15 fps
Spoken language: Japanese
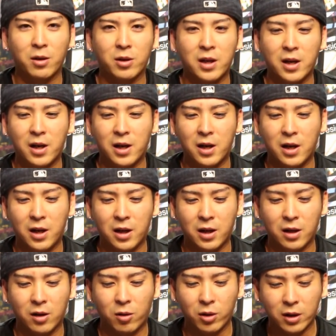なの
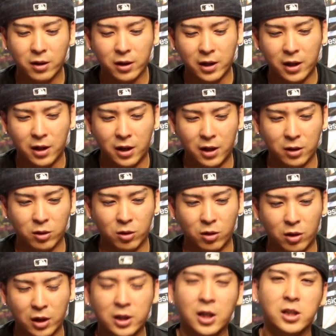で、これからね、あの、